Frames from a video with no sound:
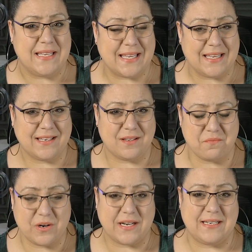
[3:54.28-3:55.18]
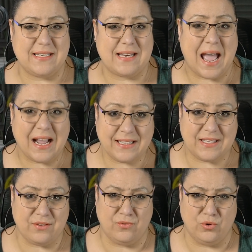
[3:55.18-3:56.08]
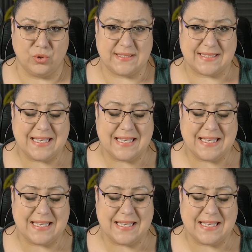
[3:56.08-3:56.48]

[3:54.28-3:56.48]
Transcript: gingen die monatlichen aktiven Nutzer